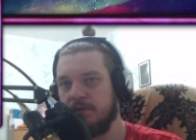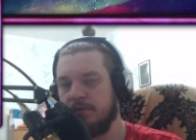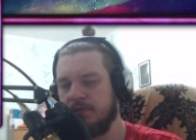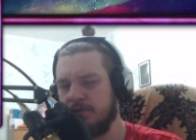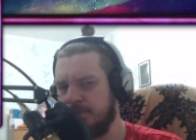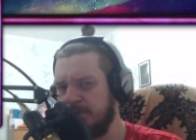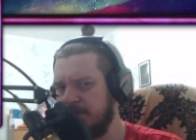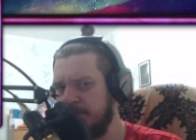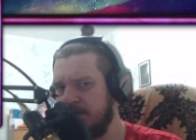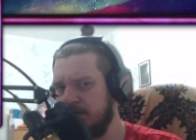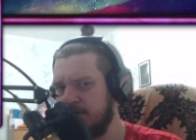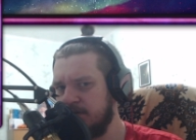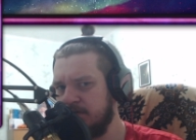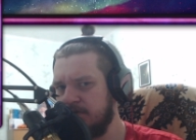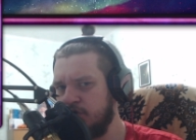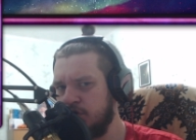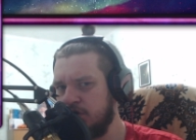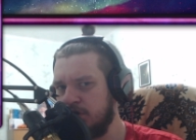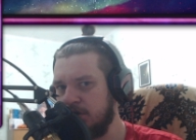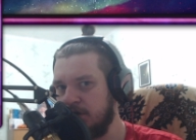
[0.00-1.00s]
Например, на
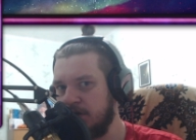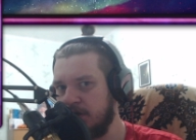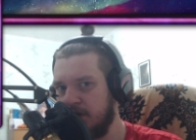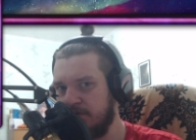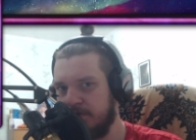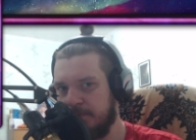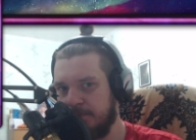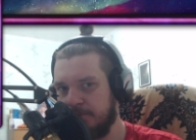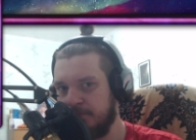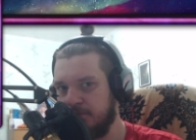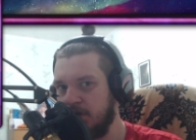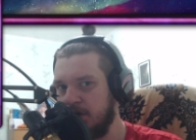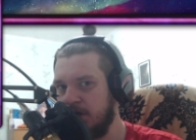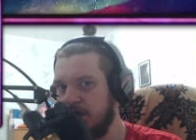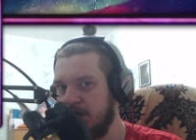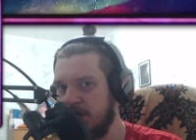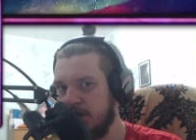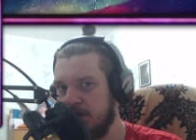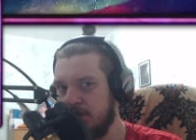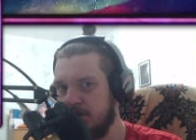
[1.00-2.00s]
Твиче. Как вам
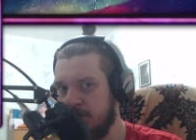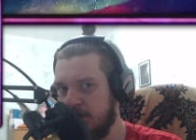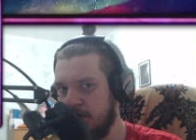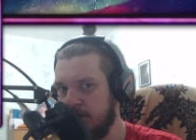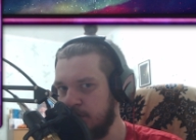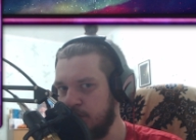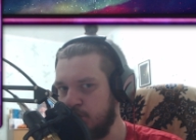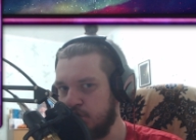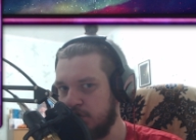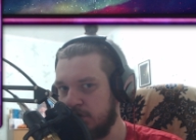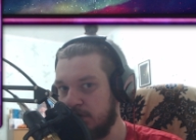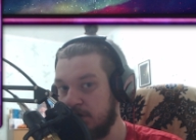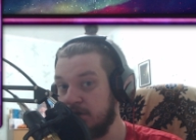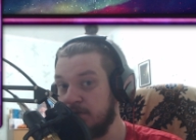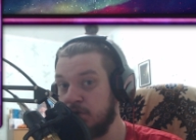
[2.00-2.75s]
такая идея, друзья?